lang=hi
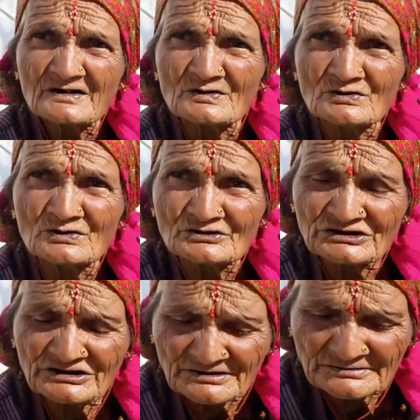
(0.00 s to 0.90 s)

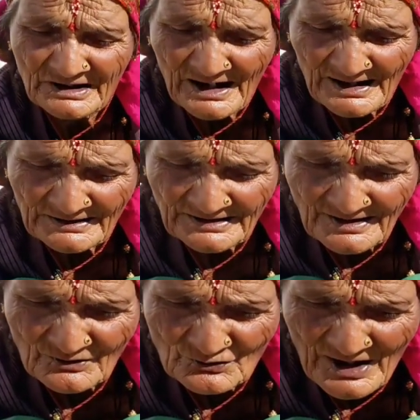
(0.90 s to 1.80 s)
घुघुटी काले
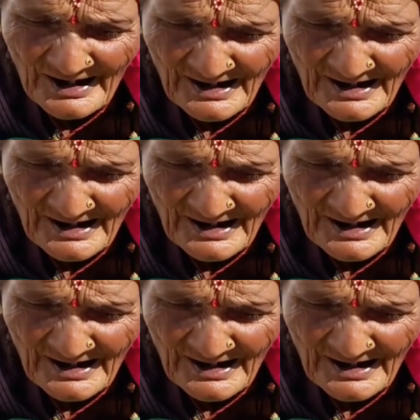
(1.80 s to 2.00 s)
कौआ